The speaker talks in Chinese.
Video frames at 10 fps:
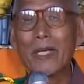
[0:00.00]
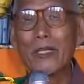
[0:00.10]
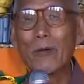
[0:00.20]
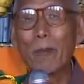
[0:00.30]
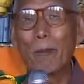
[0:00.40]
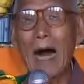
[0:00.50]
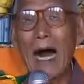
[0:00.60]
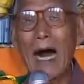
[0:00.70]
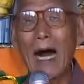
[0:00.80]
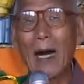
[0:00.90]
一九
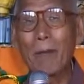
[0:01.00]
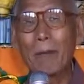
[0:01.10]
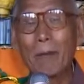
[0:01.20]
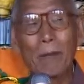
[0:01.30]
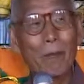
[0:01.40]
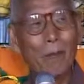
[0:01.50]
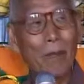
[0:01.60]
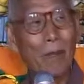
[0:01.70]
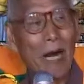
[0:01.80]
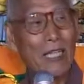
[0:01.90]
八
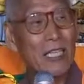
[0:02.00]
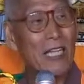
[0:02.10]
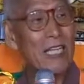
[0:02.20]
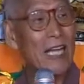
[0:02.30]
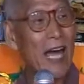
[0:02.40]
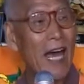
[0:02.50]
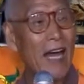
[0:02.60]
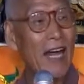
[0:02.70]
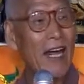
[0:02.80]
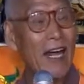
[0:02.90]
八七
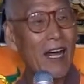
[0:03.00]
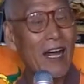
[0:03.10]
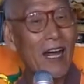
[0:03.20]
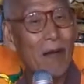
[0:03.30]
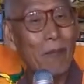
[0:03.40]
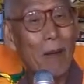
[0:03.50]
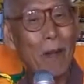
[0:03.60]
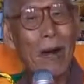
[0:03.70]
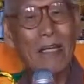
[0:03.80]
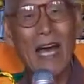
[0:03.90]
年、
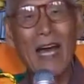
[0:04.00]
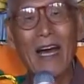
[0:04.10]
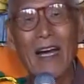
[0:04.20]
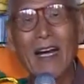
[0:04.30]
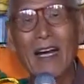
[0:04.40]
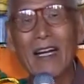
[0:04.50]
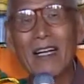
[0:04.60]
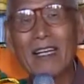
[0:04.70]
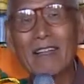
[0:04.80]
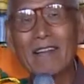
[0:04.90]
八八年，
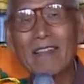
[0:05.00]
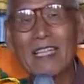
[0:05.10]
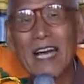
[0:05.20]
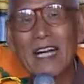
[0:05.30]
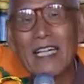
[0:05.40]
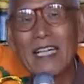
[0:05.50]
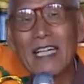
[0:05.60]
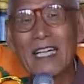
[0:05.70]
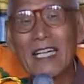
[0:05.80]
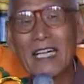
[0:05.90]
又在
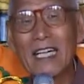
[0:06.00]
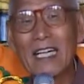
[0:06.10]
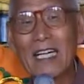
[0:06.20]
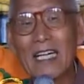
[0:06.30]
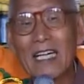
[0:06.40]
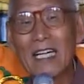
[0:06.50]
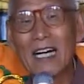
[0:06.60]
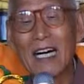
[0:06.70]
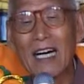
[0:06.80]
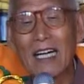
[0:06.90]
这个
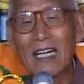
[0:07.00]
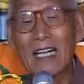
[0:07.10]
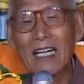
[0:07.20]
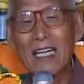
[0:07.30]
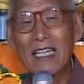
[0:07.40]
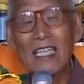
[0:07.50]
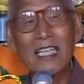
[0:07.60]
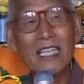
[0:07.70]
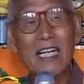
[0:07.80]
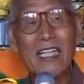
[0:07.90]
呃
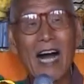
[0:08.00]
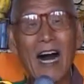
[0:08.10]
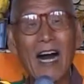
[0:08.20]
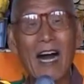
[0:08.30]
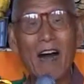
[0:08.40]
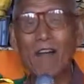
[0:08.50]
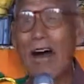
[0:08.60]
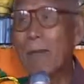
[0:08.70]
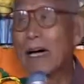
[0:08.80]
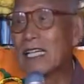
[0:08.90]
西京长安
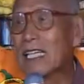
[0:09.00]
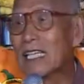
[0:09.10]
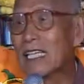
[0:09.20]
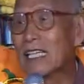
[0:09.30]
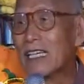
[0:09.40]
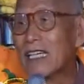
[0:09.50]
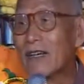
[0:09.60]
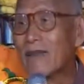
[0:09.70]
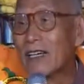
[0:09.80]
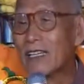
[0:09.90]
法门寺，
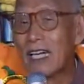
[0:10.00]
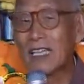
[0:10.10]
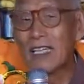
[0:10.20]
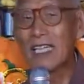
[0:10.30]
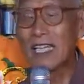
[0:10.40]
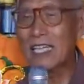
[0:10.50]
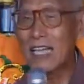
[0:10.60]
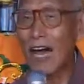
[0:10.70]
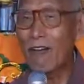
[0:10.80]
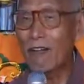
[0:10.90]
在
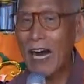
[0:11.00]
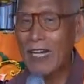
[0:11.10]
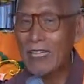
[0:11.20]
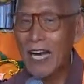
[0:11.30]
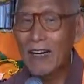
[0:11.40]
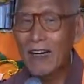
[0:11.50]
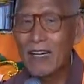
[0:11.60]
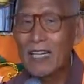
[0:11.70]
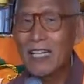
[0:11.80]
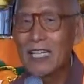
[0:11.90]
地下发现
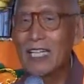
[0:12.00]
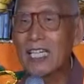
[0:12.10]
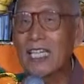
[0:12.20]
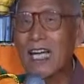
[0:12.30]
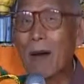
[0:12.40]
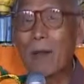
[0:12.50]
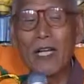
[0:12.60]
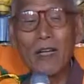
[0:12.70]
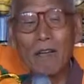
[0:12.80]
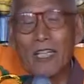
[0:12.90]
了释迦
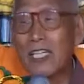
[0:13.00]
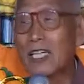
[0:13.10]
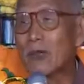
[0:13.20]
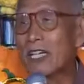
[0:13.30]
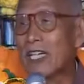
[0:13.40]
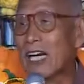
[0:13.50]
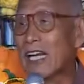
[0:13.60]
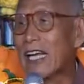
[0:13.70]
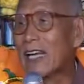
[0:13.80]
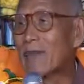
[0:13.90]
牟尼佛的治骨
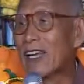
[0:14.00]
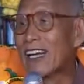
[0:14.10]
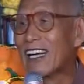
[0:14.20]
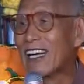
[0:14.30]
舍利，